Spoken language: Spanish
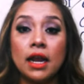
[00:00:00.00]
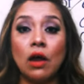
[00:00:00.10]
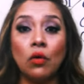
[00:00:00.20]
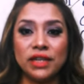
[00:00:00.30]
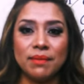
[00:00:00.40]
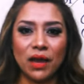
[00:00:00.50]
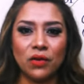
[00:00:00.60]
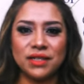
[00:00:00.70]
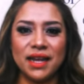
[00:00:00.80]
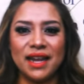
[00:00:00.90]
La última
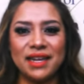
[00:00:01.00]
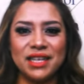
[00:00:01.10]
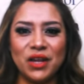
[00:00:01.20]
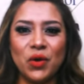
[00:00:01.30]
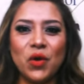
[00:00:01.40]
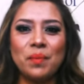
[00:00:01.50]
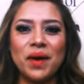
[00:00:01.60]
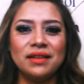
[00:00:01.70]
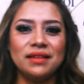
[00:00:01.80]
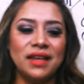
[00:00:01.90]
cosa que les quiero
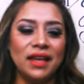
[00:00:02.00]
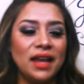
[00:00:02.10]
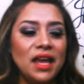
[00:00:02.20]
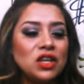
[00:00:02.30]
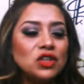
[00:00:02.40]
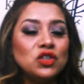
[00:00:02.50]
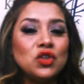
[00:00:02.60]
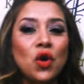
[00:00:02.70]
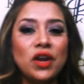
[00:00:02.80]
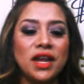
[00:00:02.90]
compartir
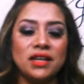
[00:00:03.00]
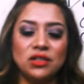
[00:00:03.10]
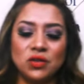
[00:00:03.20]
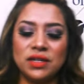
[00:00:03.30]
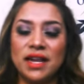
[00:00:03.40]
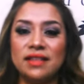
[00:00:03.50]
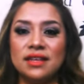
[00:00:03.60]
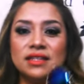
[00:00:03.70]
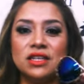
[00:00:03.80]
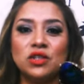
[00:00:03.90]
son estos
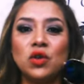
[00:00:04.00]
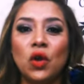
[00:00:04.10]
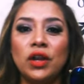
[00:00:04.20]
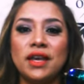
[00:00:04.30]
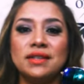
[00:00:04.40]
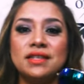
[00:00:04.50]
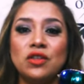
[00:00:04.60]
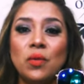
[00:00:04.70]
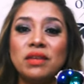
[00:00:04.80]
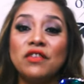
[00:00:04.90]
lentes de sol que han
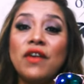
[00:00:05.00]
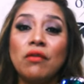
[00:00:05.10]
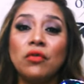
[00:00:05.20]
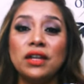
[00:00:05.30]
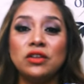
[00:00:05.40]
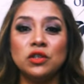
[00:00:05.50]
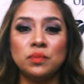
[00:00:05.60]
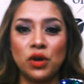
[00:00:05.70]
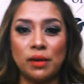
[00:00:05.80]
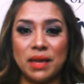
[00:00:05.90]
sido mis favoritos
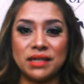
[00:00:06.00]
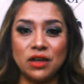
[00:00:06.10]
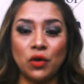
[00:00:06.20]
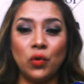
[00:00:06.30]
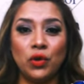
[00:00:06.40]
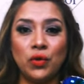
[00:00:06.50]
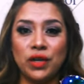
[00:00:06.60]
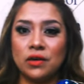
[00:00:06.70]
por el mes de junio.